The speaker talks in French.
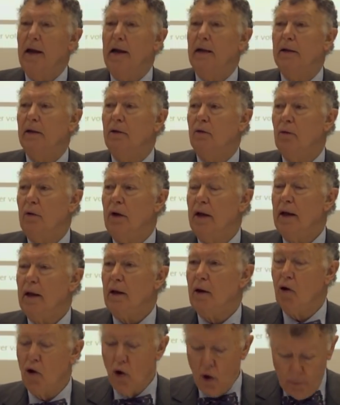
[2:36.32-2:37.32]

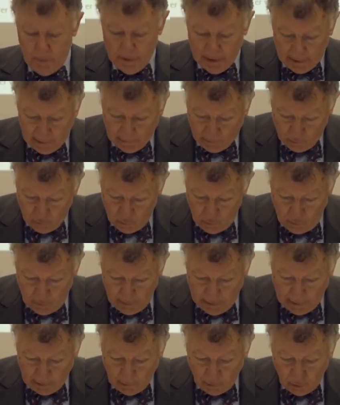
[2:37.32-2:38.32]
intitulé
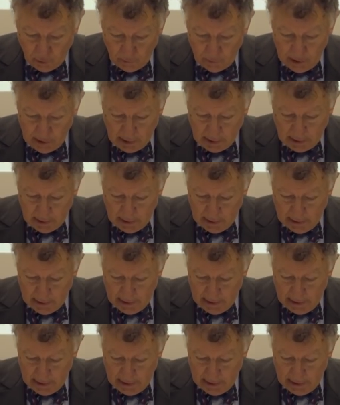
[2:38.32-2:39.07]
Coopération économique